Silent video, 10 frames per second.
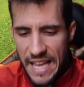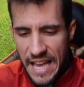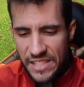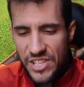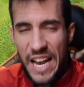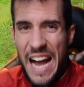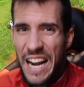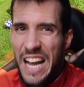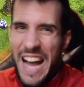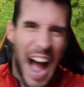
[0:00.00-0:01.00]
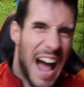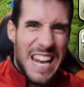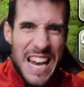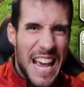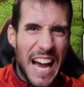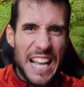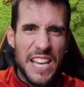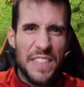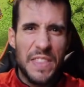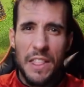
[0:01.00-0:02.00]
y es llegar a Liga
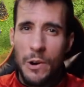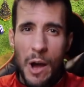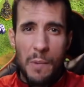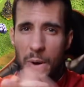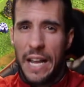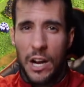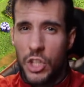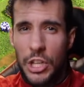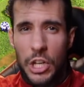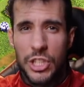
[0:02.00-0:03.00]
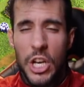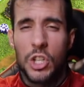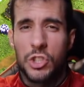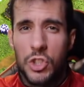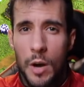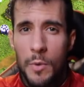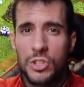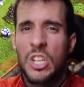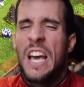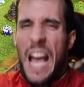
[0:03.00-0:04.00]
Leyenda de nuevo porque nosotros chicos
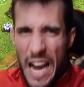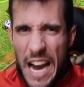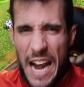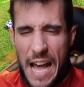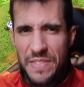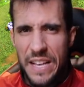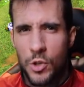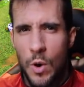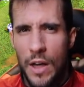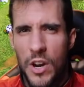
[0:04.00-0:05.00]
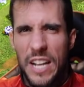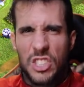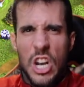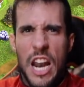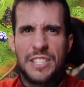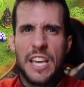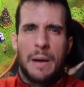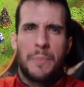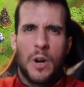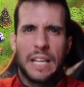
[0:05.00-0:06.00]
somos grandes jugadores
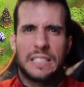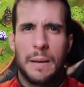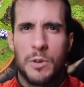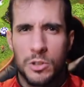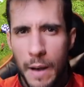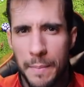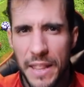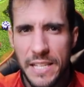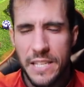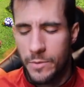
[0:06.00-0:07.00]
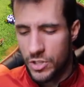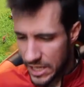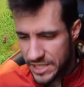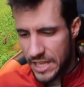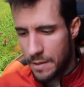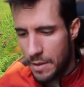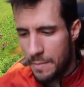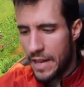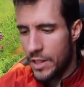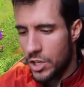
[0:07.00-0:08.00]
leyenda porque estamos mamadísimos. Así que
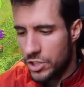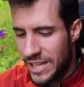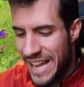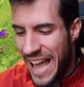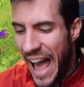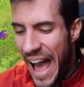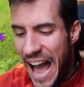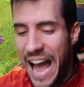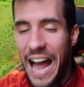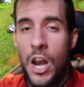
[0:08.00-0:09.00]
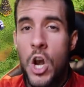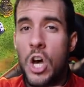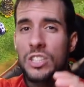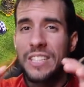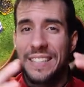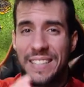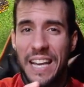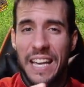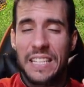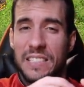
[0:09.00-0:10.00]
bienvenidos a los
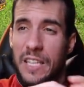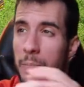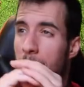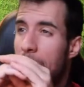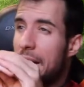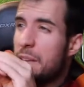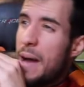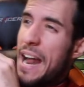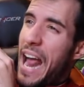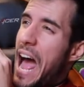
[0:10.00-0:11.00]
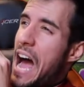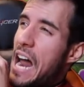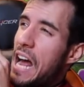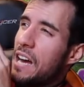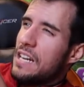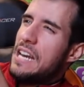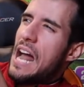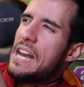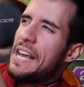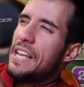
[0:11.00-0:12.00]
ataques que me van a llevar a
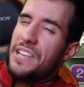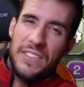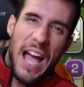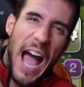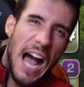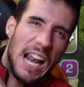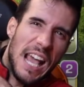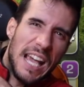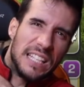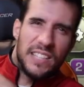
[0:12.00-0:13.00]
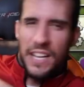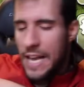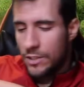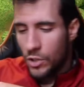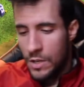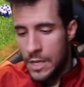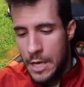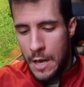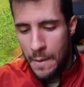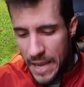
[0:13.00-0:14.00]
la Liga Leyenda, al estrellato.
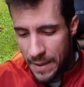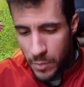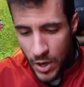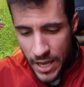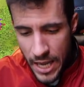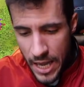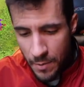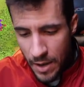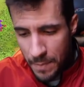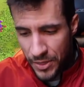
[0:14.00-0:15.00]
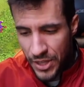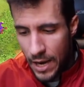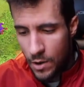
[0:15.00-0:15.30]
Bien, voy, a empezar